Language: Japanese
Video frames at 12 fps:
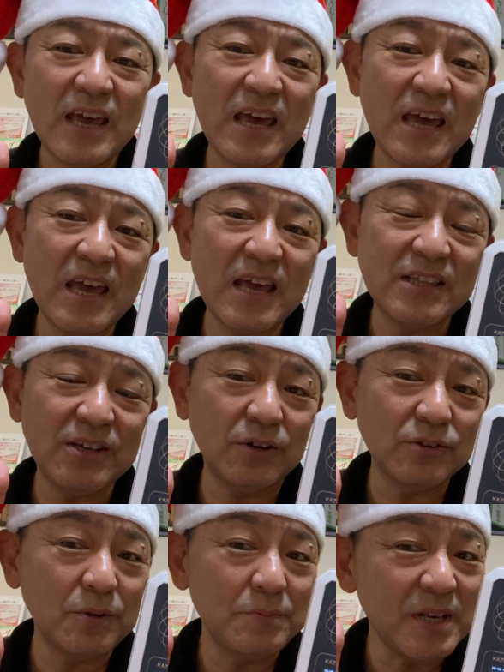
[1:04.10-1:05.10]
え日
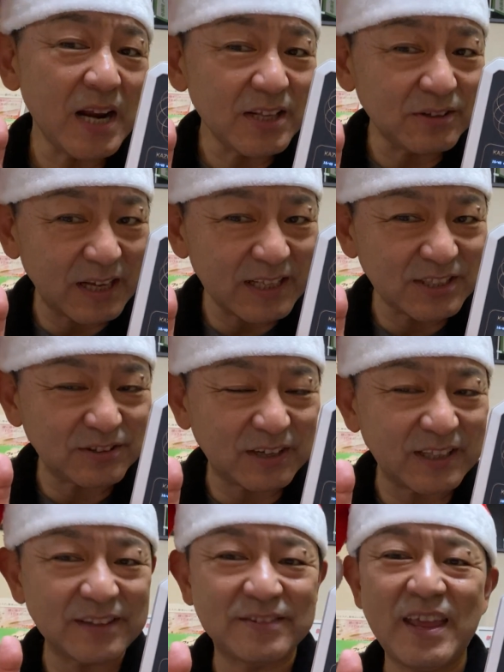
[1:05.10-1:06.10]
本の未来の話と
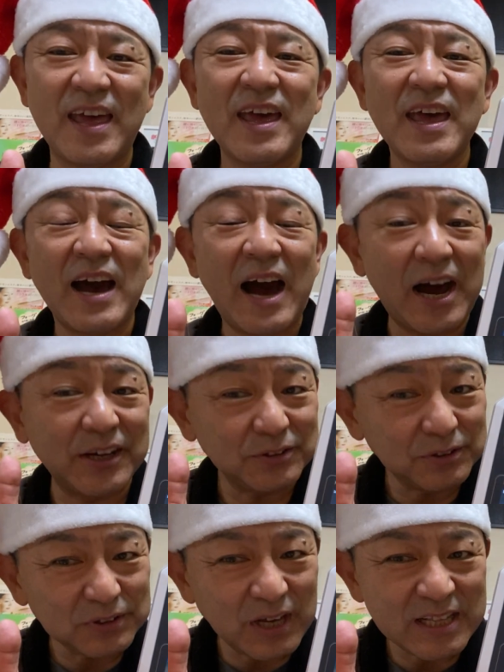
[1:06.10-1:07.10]
かですね、波
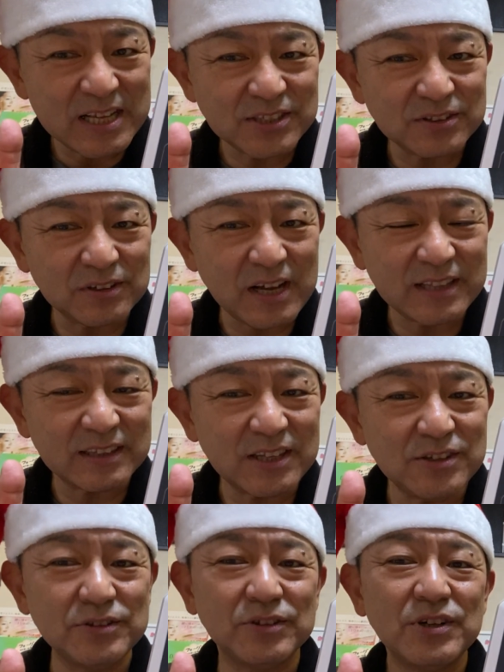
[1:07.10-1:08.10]
動の話とかっ
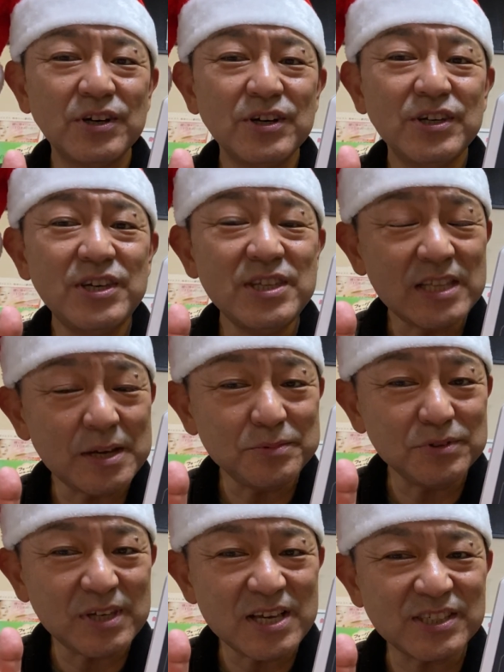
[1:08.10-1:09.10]
ていう
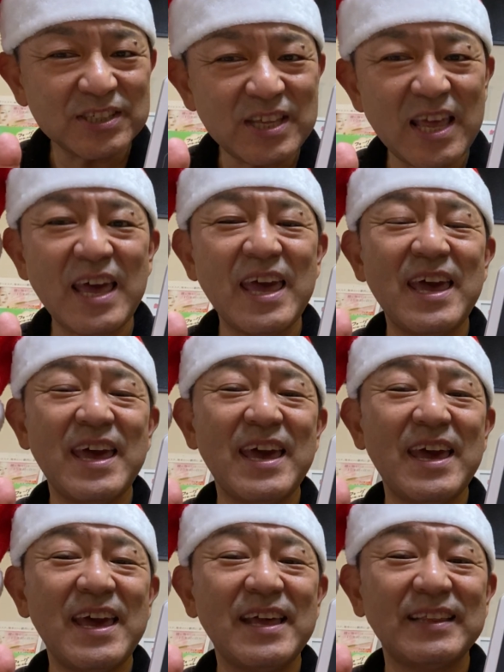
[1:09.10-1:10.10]
インタビュー形式で、
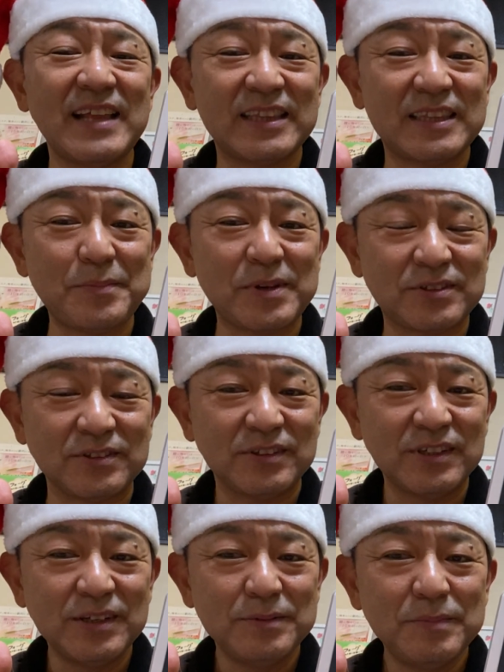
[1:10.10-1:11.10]
えなってます。
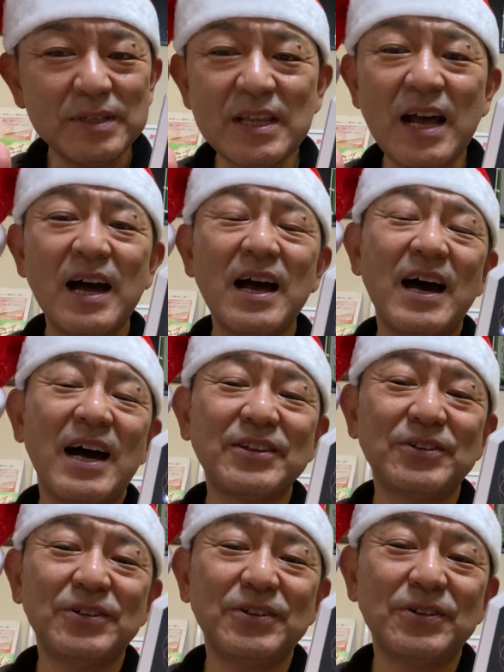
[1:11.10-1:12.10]
また、あ
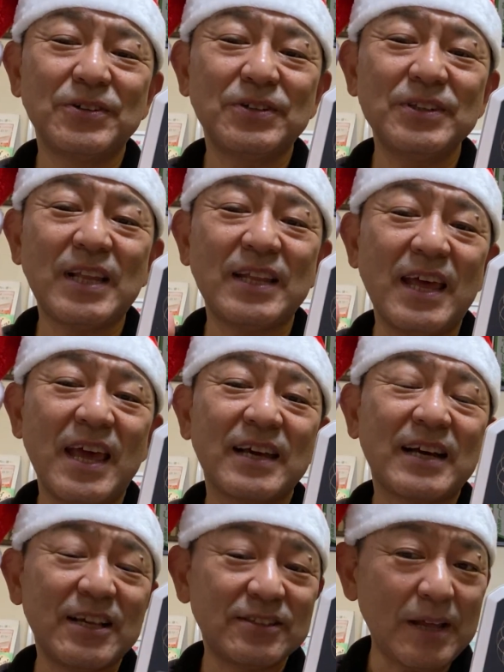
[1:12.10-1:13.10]
のこういったね、
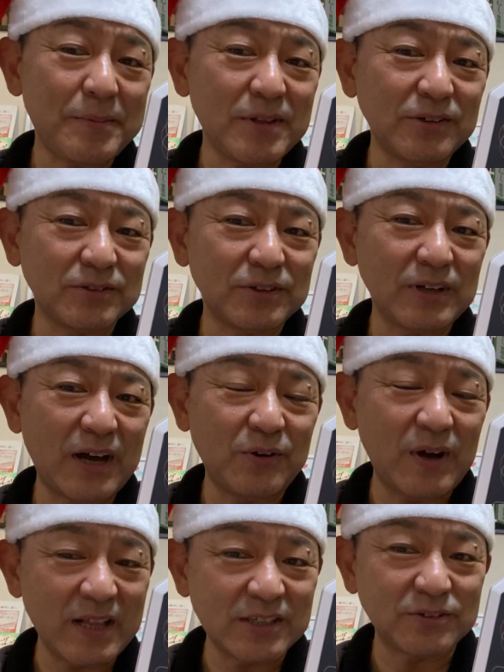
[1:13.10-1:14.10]
カズタマのお
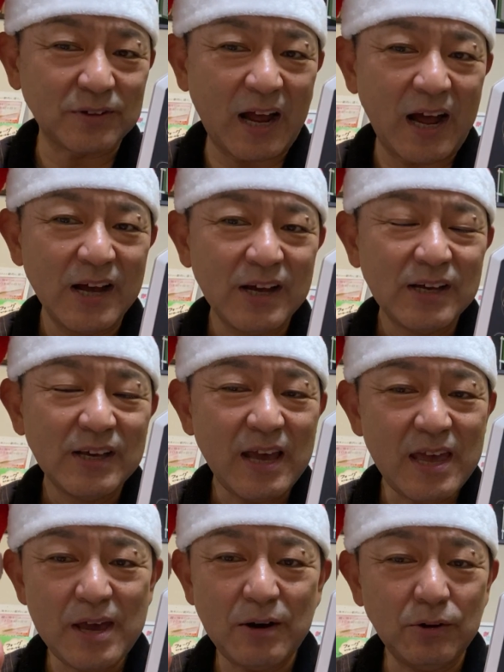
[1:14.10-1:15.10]
話とか、
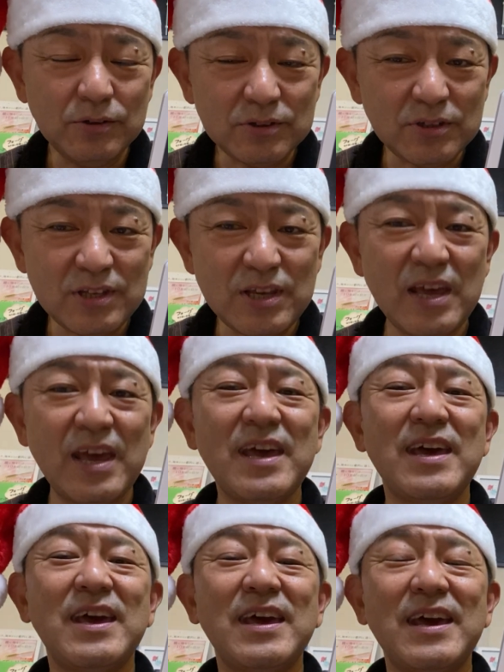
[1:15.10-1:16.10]
えー、本当に、
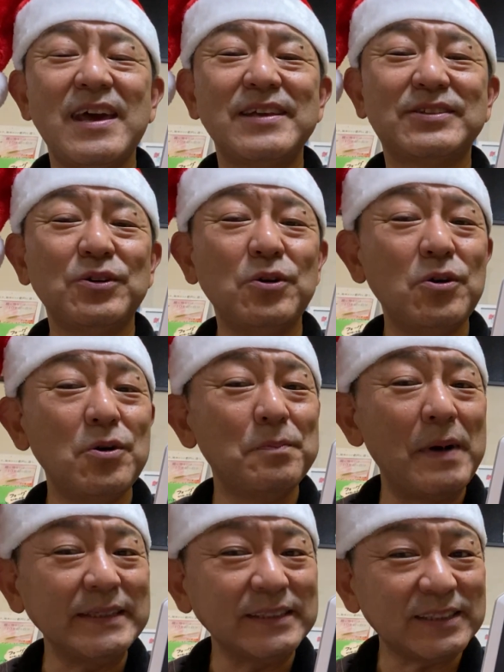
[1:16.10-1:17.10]
えー、情報
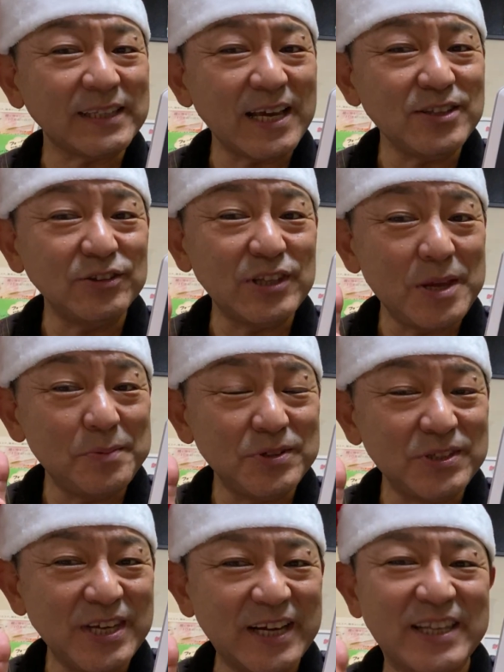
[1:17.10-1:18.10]
満載の
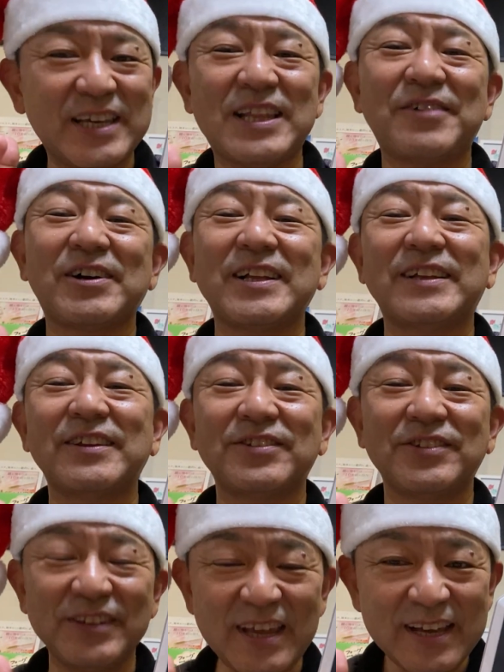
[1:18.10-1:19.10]
DVD ができたわけなんで
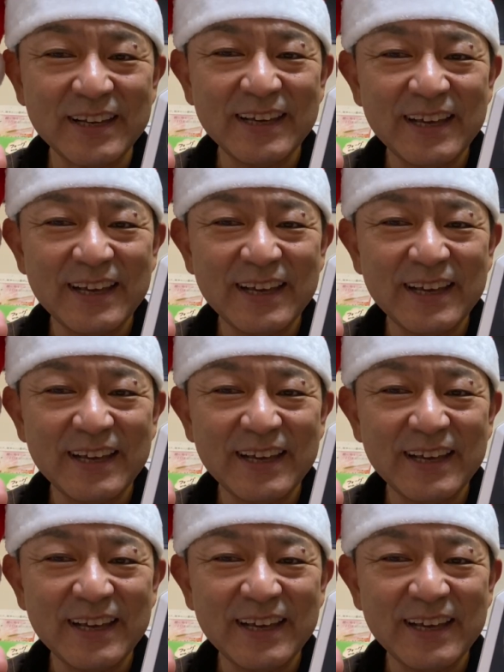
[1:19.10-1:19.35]
すよね。